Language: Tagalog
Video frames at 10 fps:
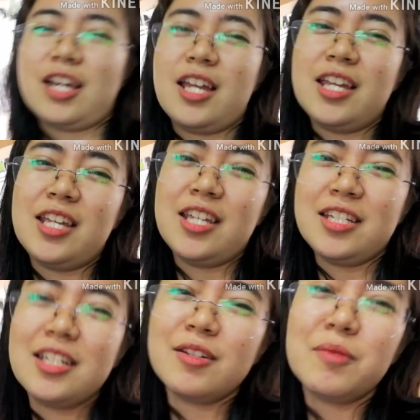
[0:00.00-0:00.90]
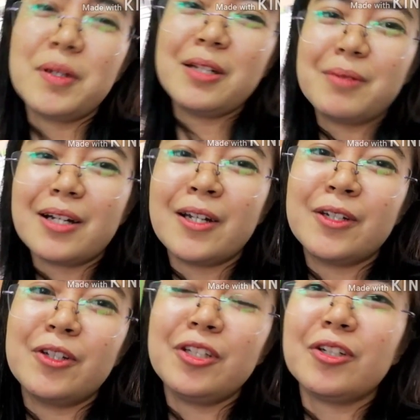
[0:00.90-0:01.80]
niyan. Ano ba naman
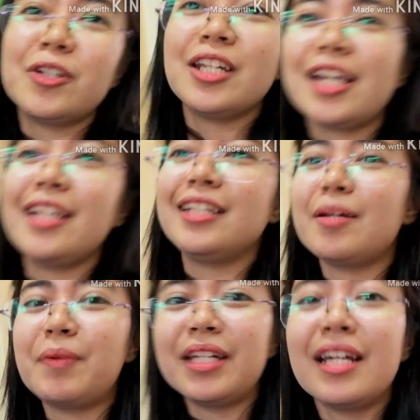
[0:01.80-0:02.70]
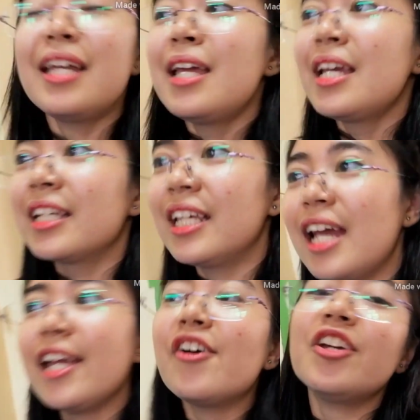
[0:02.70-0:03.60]
kayo? Hindi ko yan idea. Pina
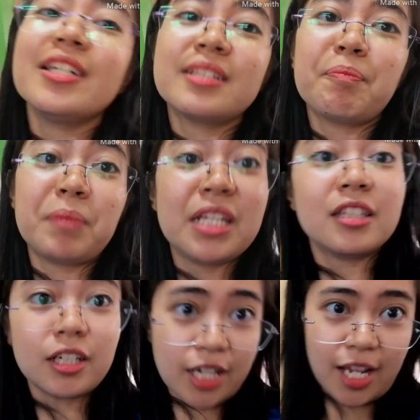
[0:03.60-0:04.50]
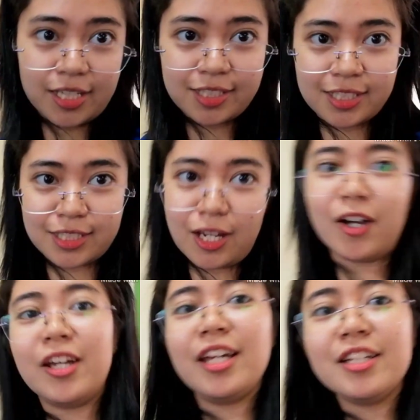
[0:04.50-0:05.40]
Ginaya ko yan sa Pinterest.
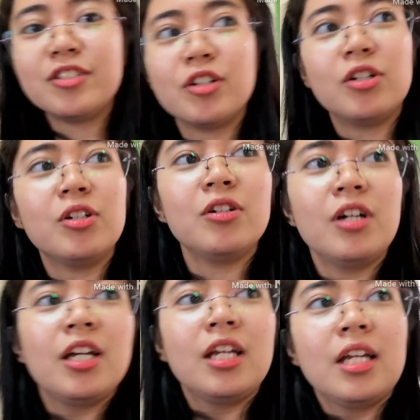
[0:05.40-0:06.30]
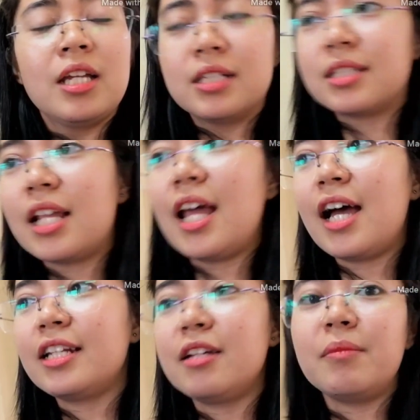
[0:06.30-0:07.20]
Okay? So, sa
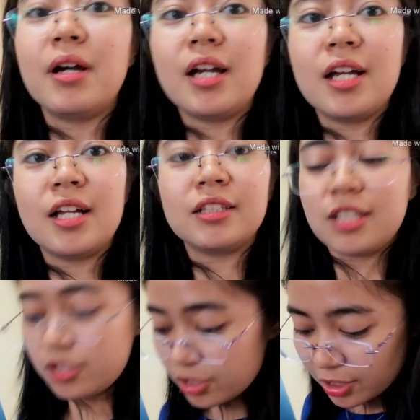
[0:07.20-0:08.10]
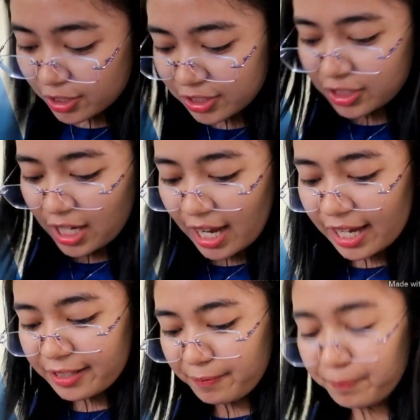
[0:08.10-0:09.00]
lahat ng mga teachers ano? dyan,